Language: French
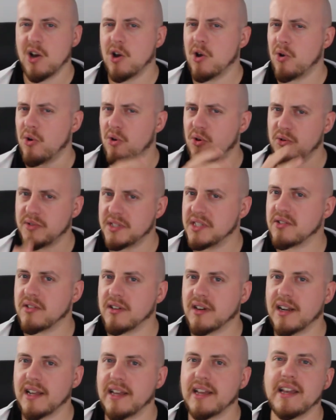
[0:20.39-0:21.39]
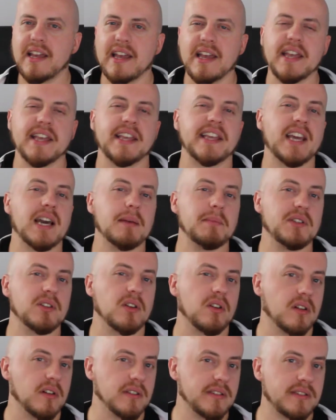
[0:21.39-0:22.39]
Le titre anglais est Camino
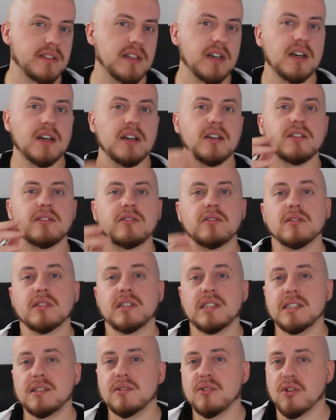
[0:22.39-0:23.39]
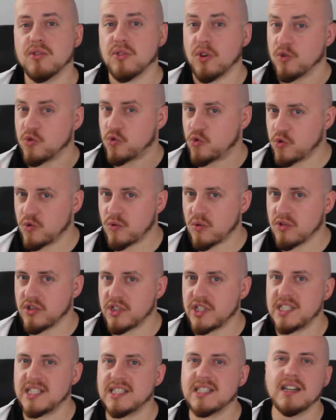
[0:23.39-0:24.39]
Lost, ce qui donne en toute
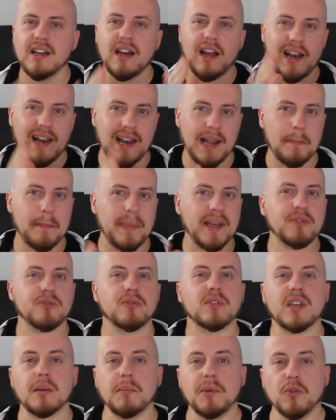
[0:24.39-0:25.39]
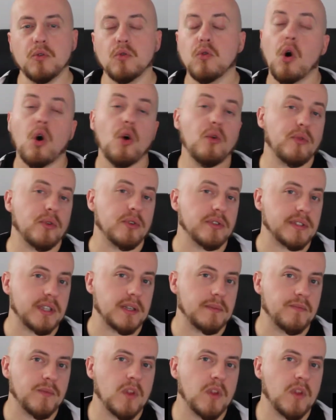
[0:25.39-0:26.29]
logique la perte de Camino en français